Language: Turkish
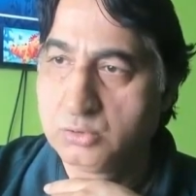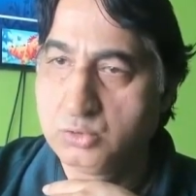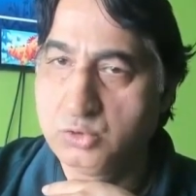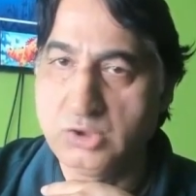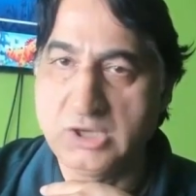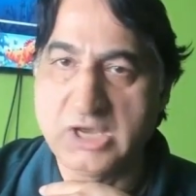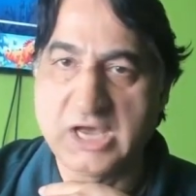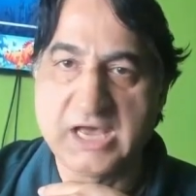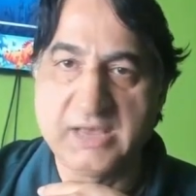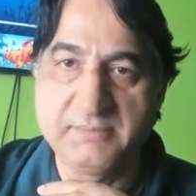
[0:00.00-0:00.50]

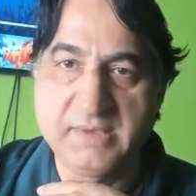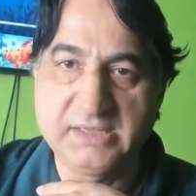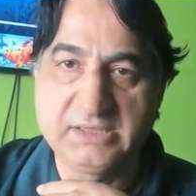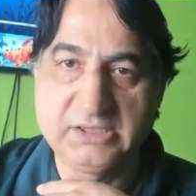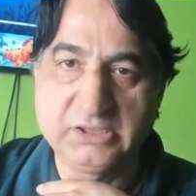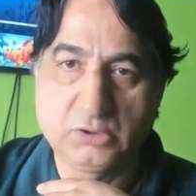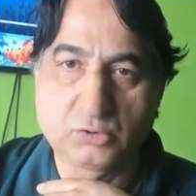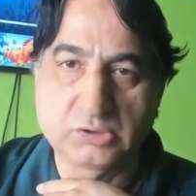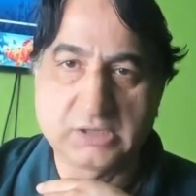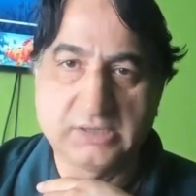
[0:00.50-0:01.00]
güya
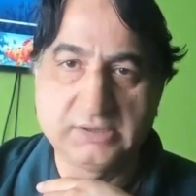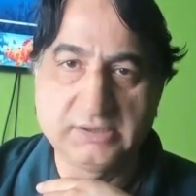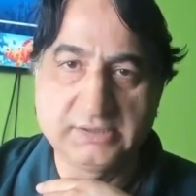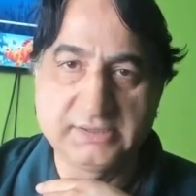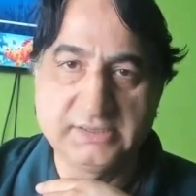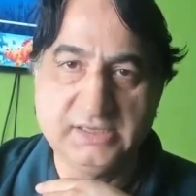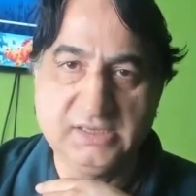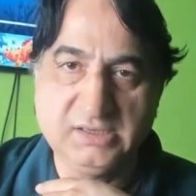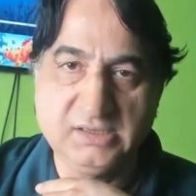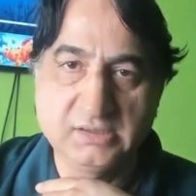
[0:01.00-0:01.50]
medya
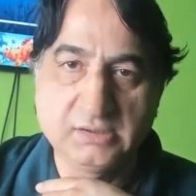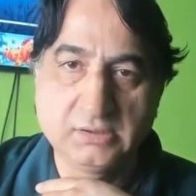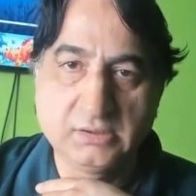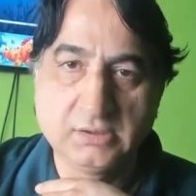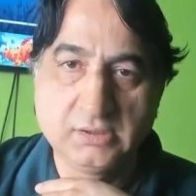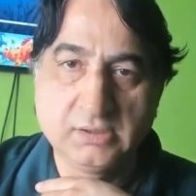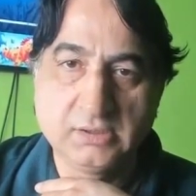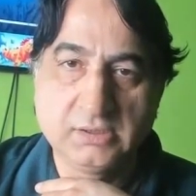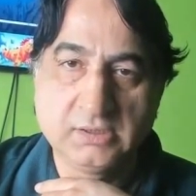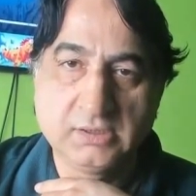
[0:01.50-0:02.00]
organları
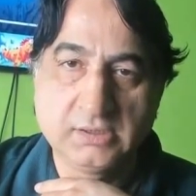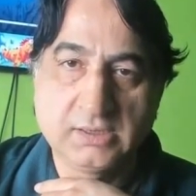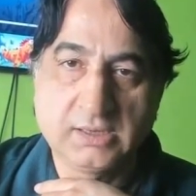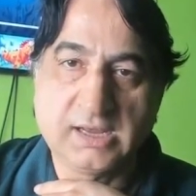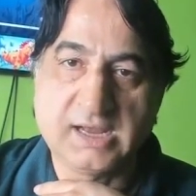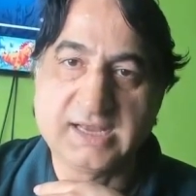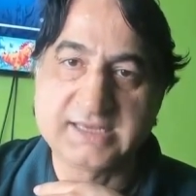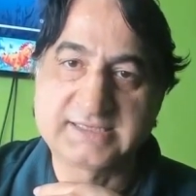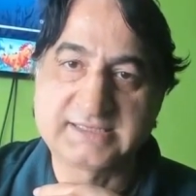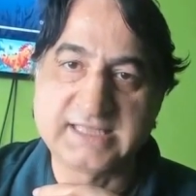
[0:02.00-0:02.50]

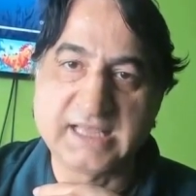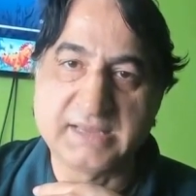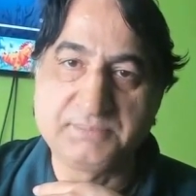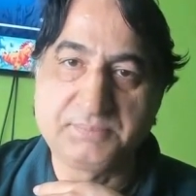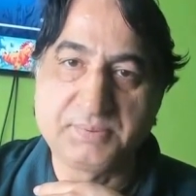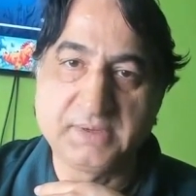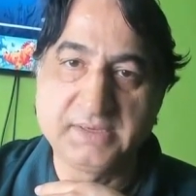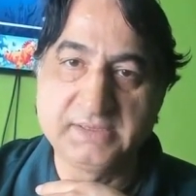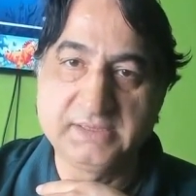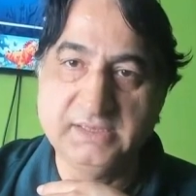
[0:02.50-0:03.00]

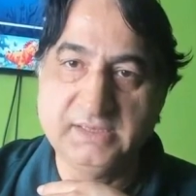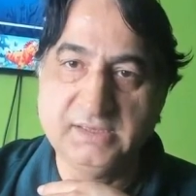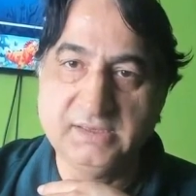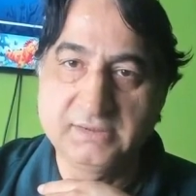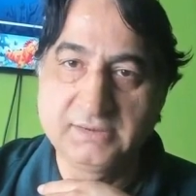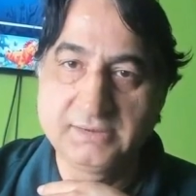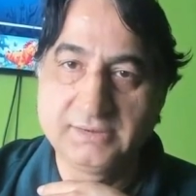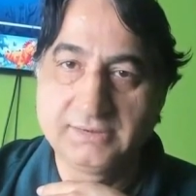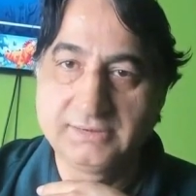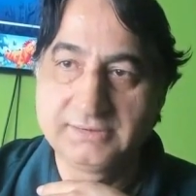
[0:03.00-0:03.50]
aslan
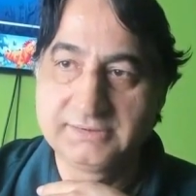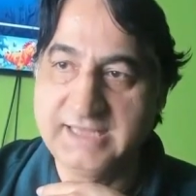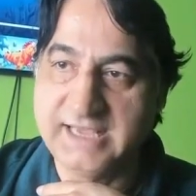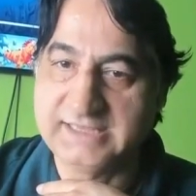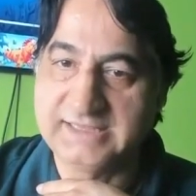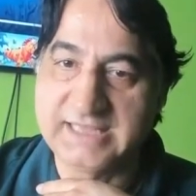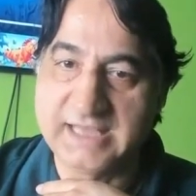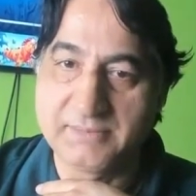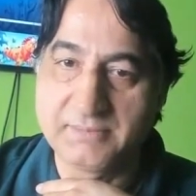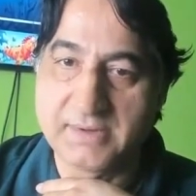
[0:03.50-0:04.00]
payını
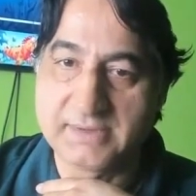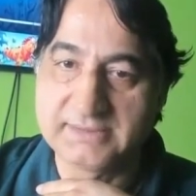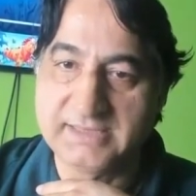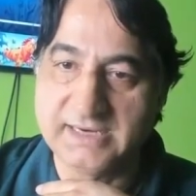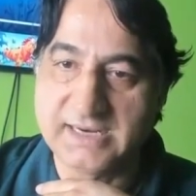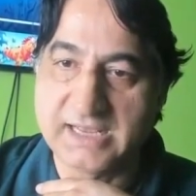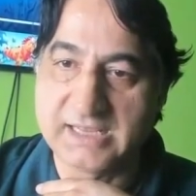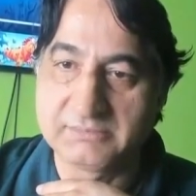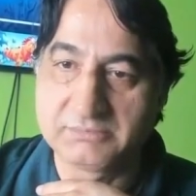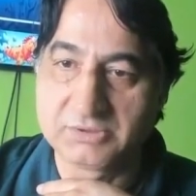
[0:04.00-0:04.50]

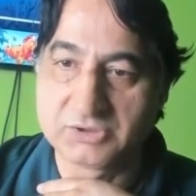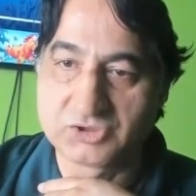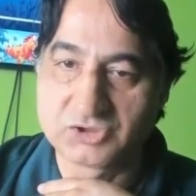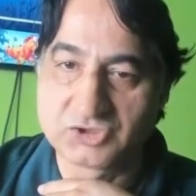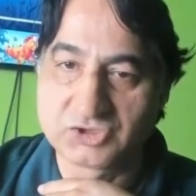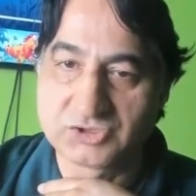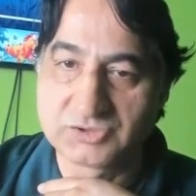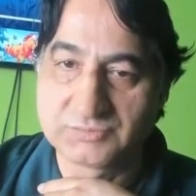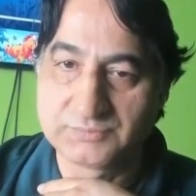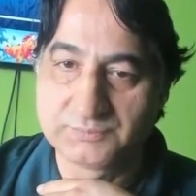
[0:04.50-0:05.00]
reklamlardan
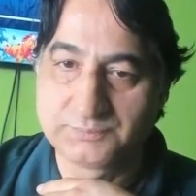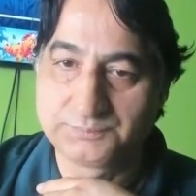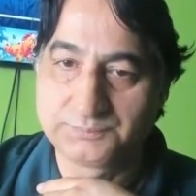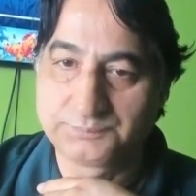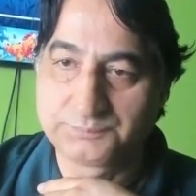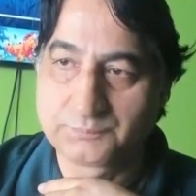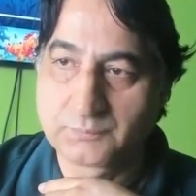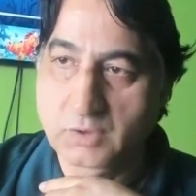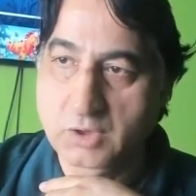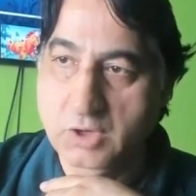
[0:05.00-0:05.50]
almış.
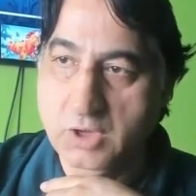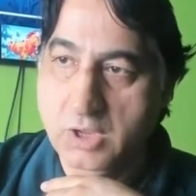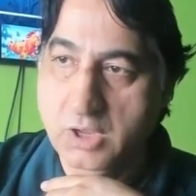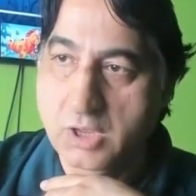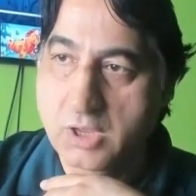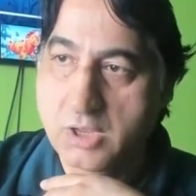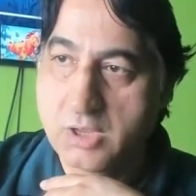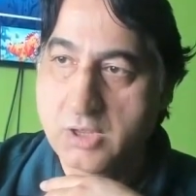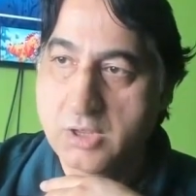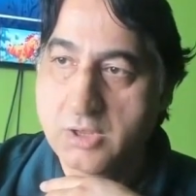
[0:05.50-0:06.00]

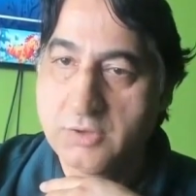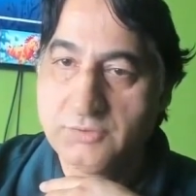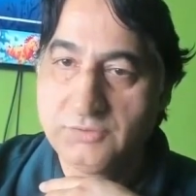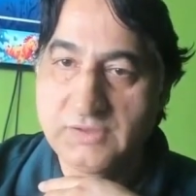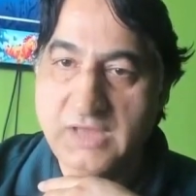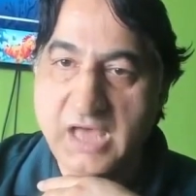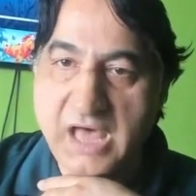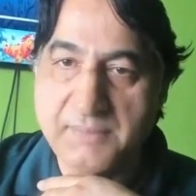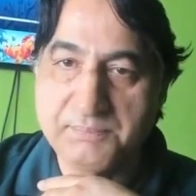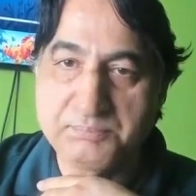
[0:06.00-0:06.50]

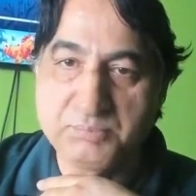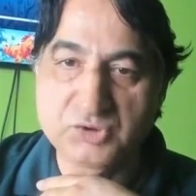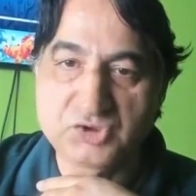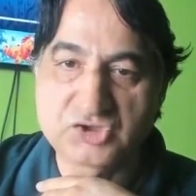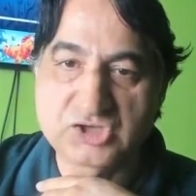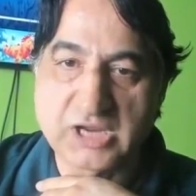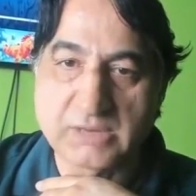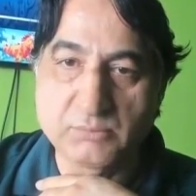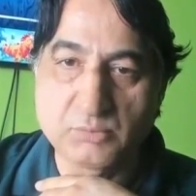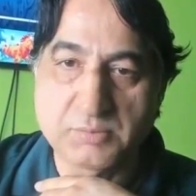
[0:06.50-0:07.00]
Ne
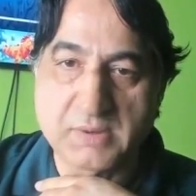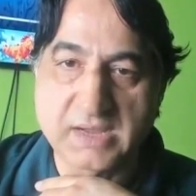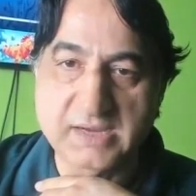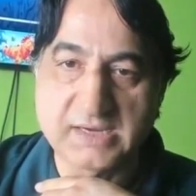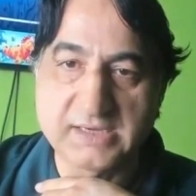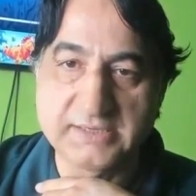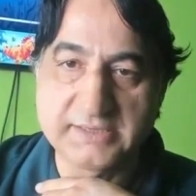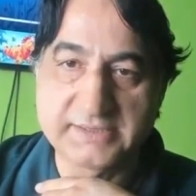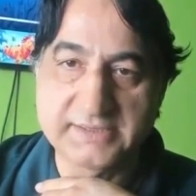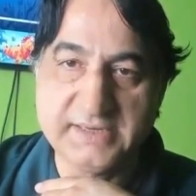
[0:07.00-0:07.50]
yapmış kamu
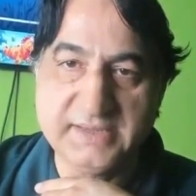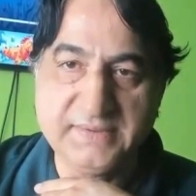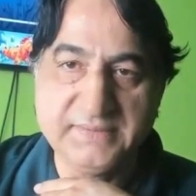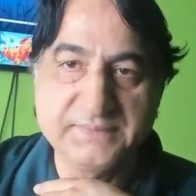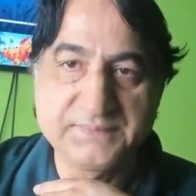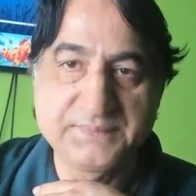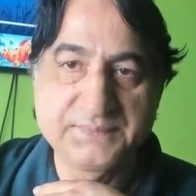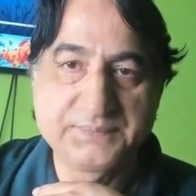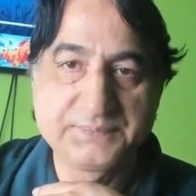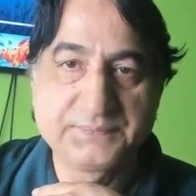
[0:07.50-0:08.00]

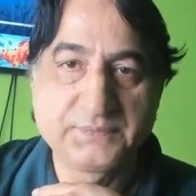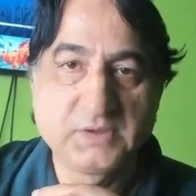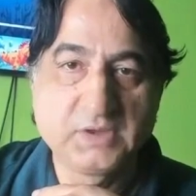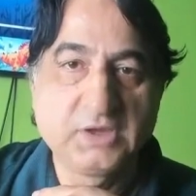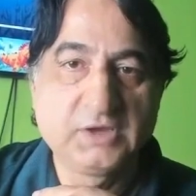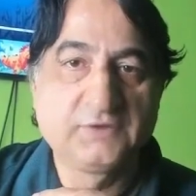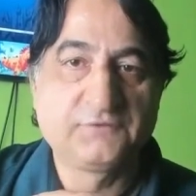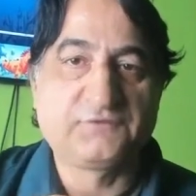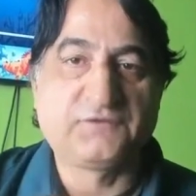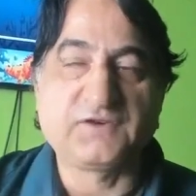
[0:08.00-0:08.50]
bankaları?
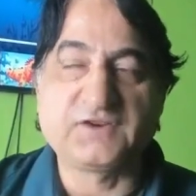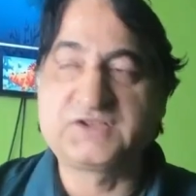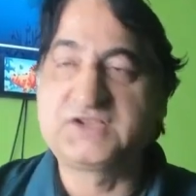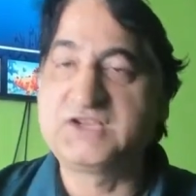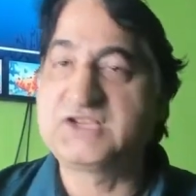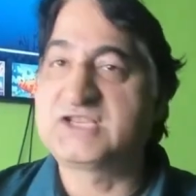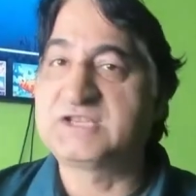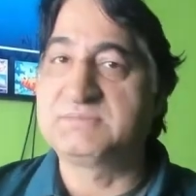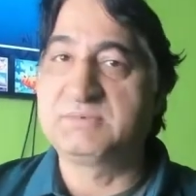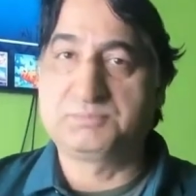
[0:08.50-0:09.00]

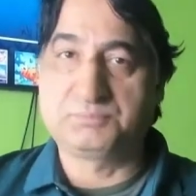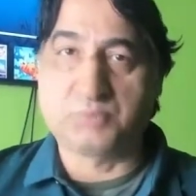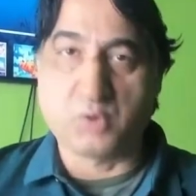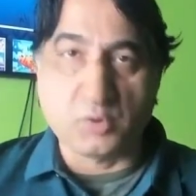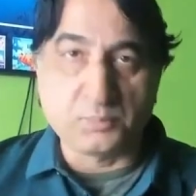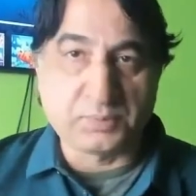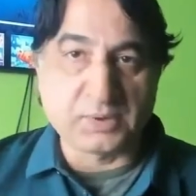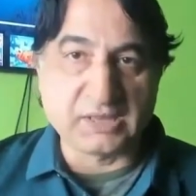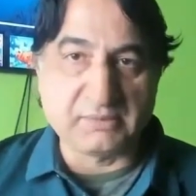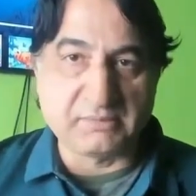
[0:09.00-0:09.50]
Faşizmi
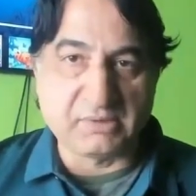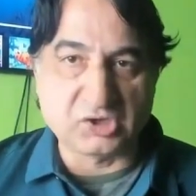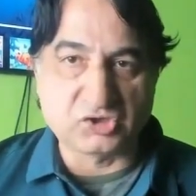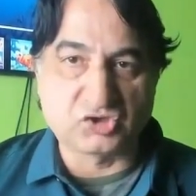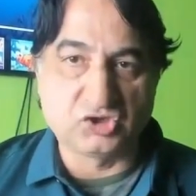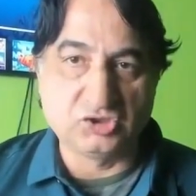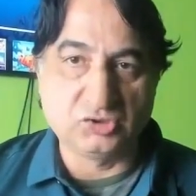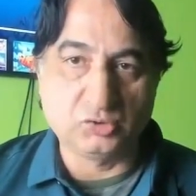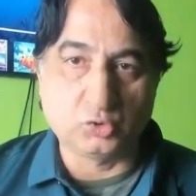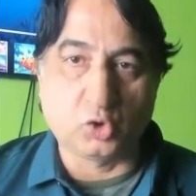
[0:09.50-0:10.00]
pompalamak
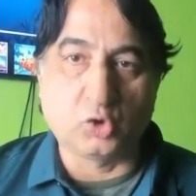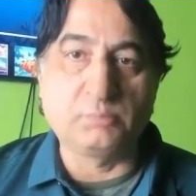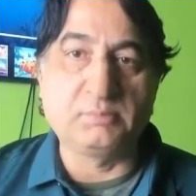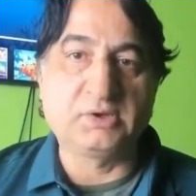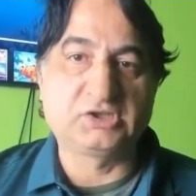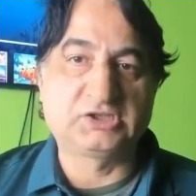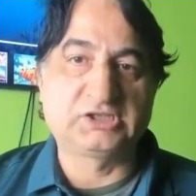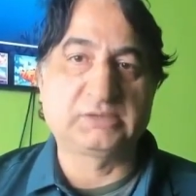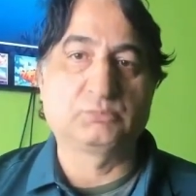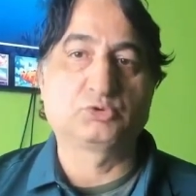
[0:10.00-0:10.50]
için,
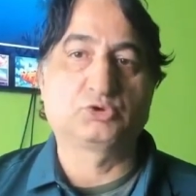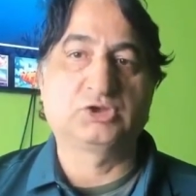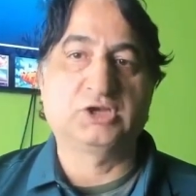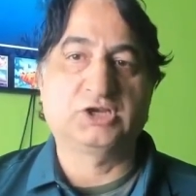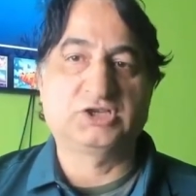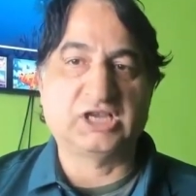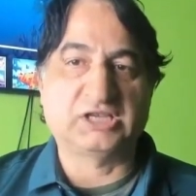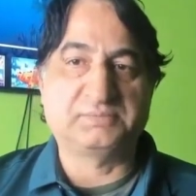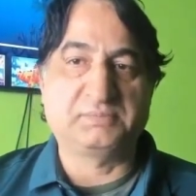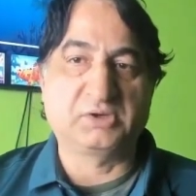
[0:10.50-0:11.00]
15 Temmuz'u
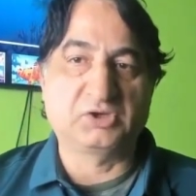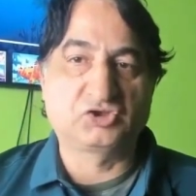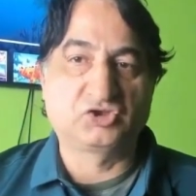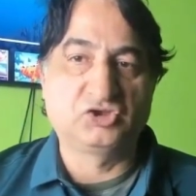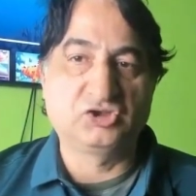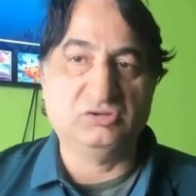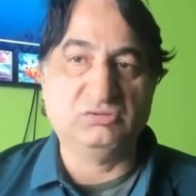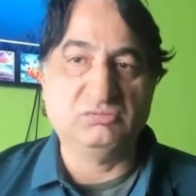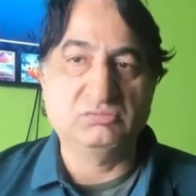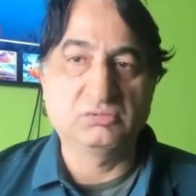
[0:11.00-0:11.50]
yaşatmak
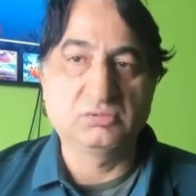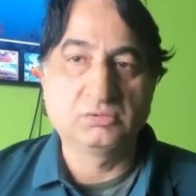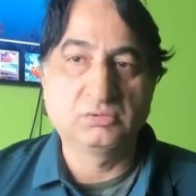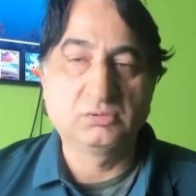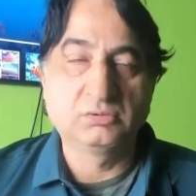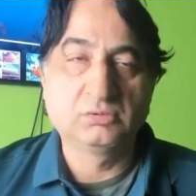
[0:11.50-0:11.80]
için